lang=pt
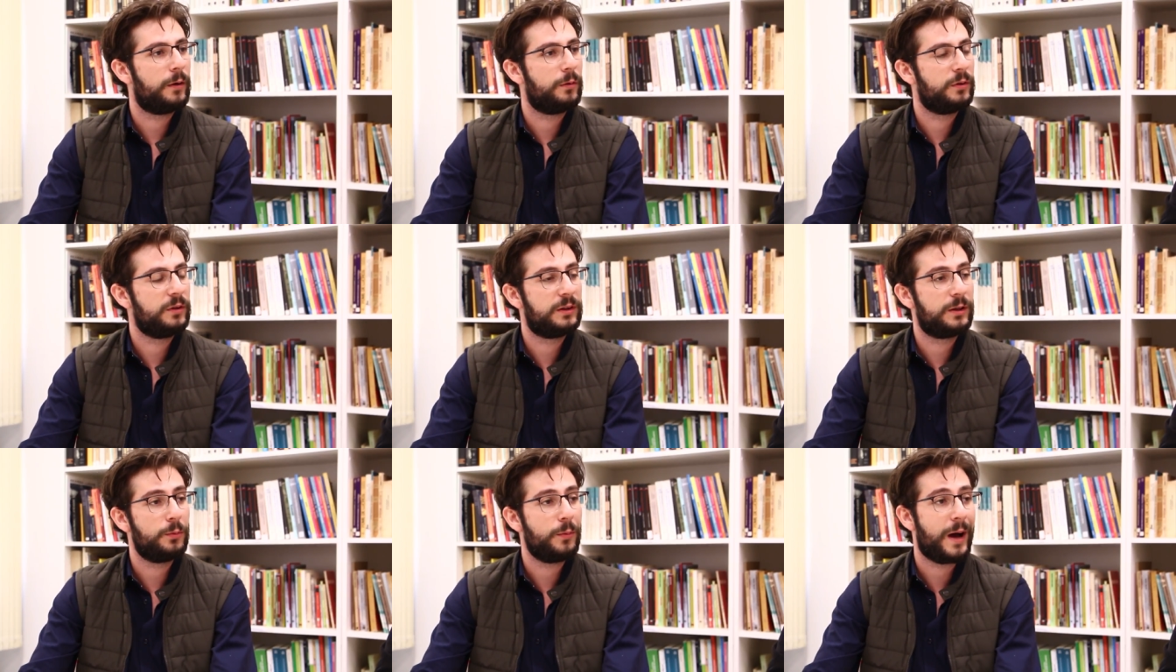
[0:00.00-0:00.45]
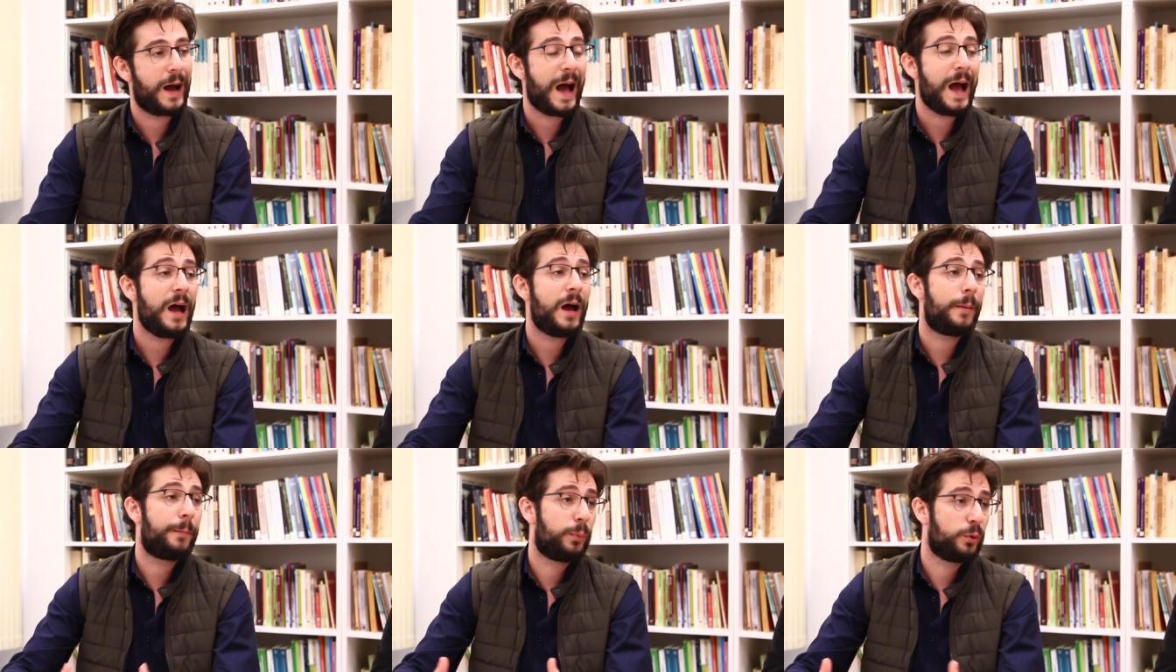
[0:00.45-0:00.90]
Então há
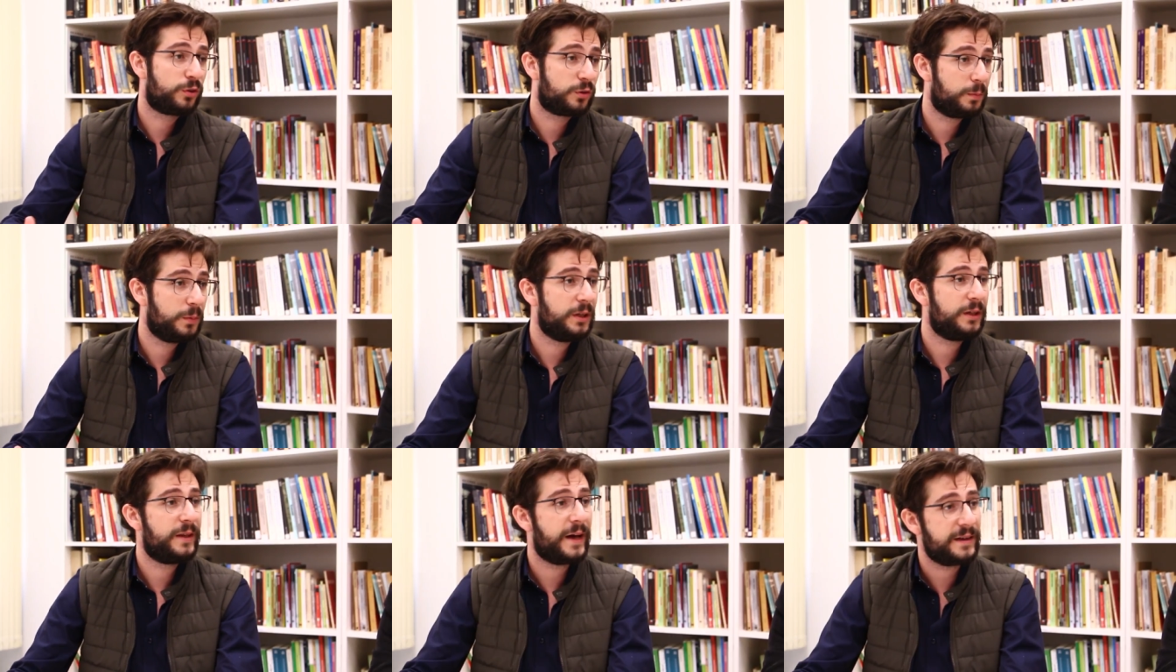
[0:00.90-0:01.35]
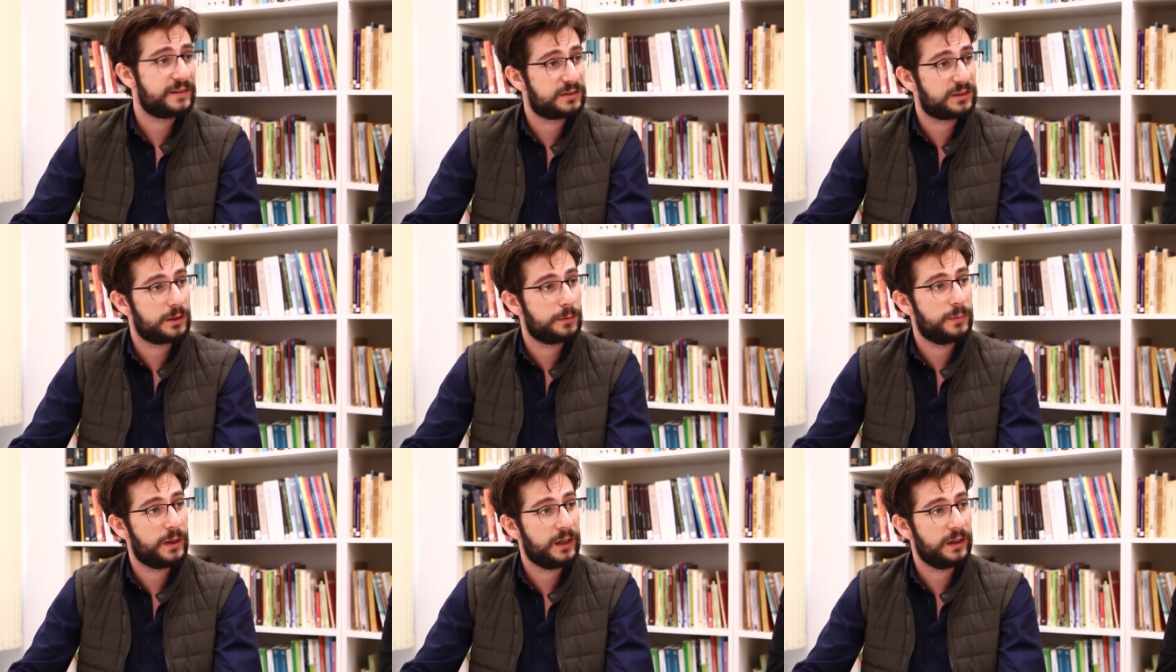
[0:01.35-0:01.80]
a possibilidade
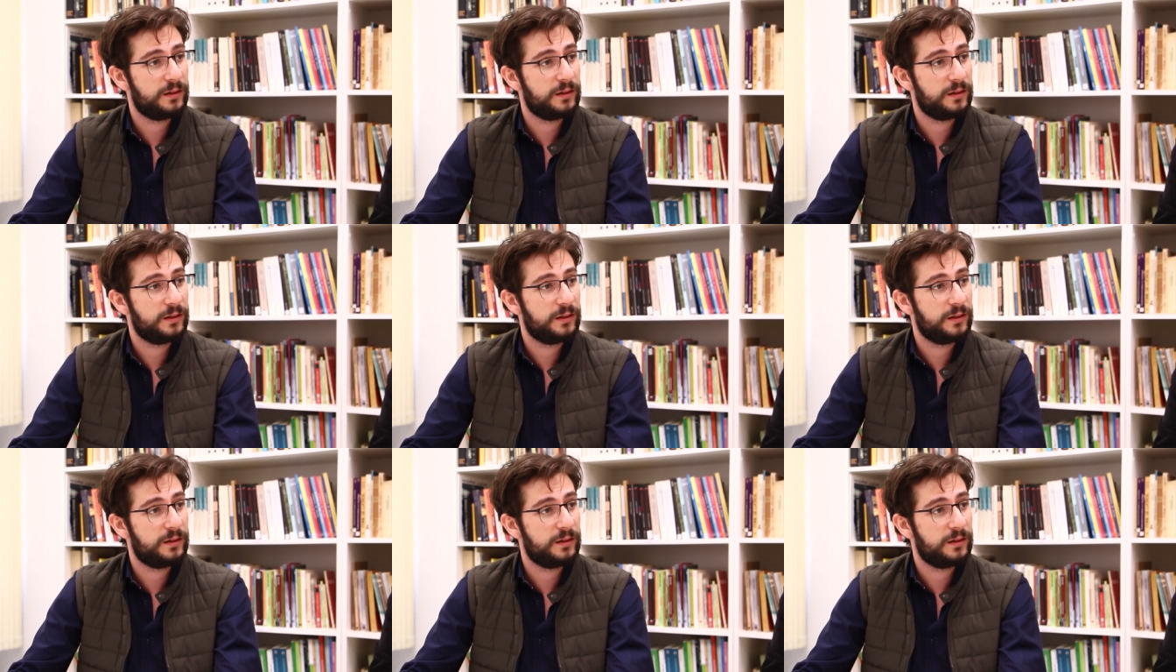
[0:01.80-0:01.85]
também